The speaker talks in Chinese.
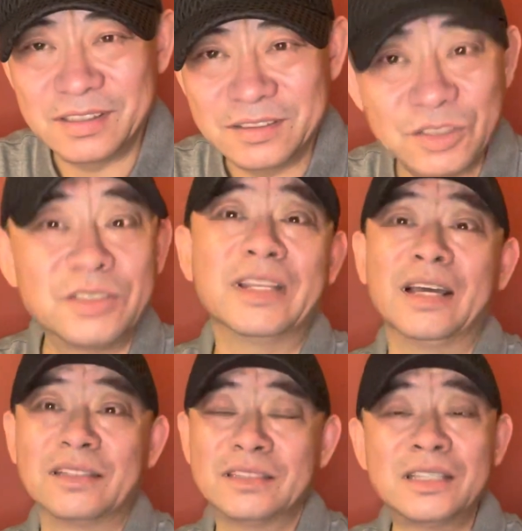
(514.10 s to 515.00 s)
就是这
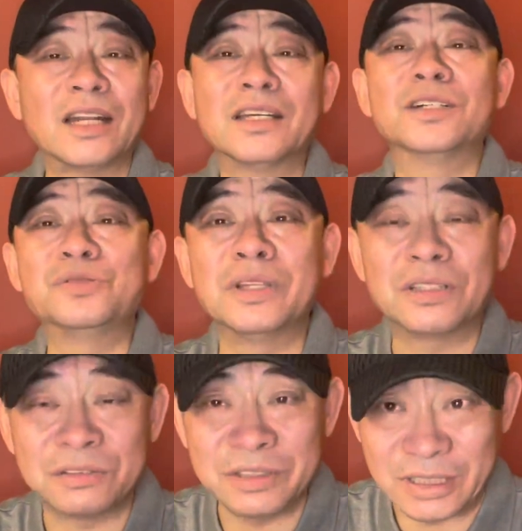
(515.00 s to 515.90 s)
样，意大利歌剧那
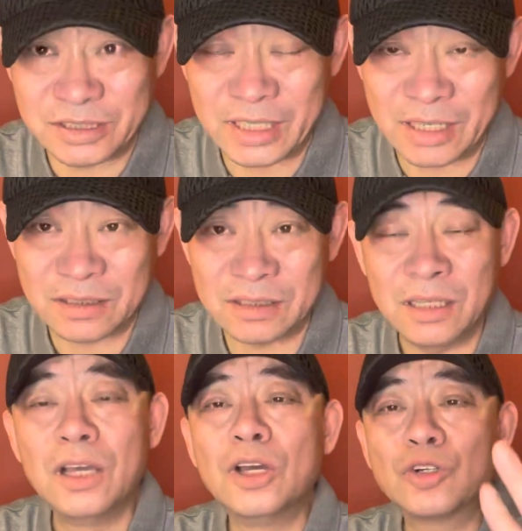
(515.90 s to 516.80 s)
时候也是这样子，
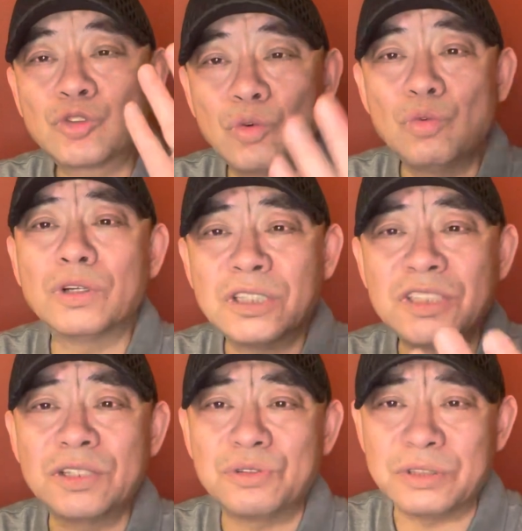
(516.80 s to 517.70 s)
中国的
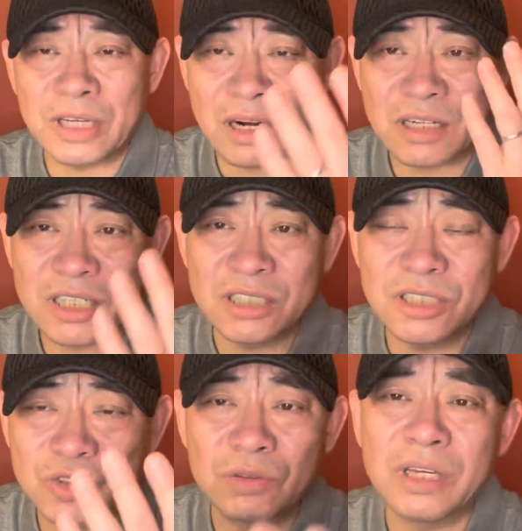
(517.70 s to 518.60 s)
京剧在二十世纪
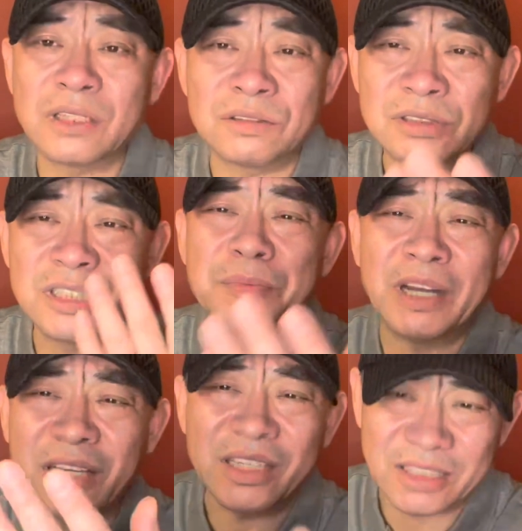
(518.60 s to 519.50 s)
中叶的时候基本
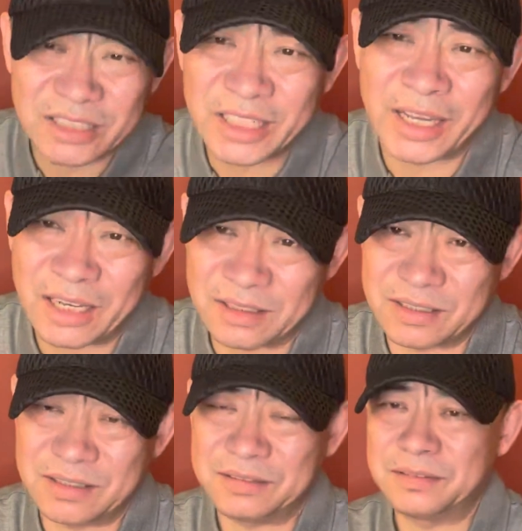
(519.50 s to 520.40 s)
上也是这个样子。
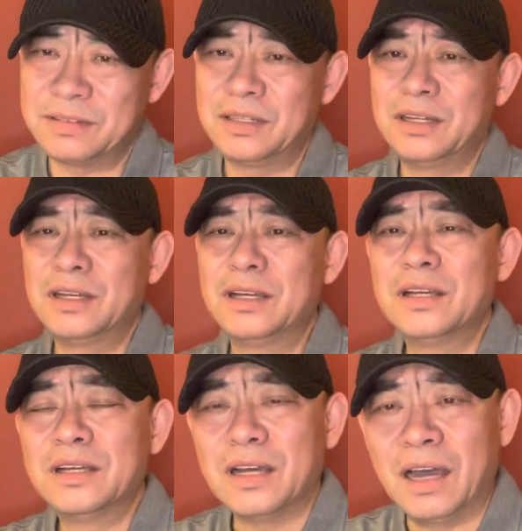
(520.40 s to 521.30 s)

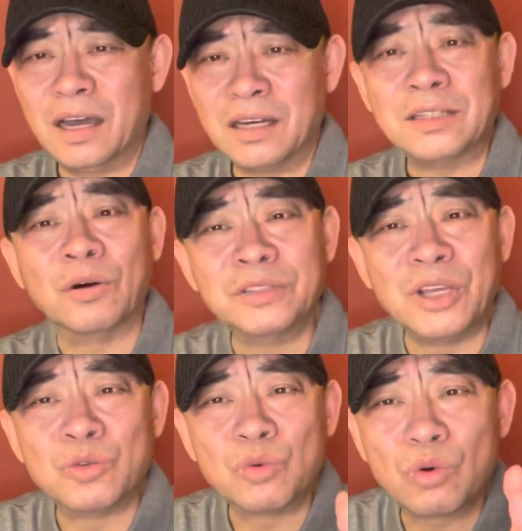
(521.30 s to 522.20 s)
然后内
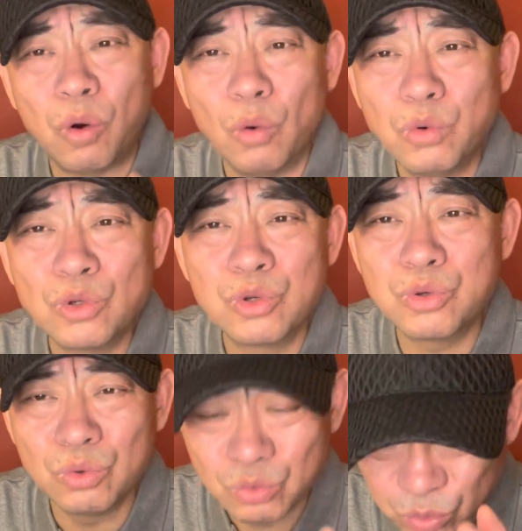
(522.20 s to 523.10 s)
容空
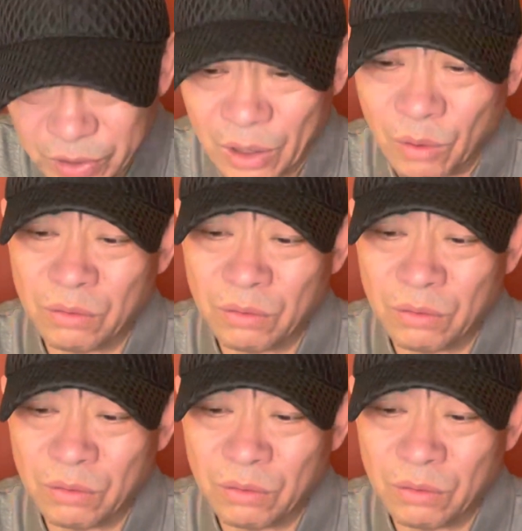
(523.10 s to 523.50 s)
虚无聊，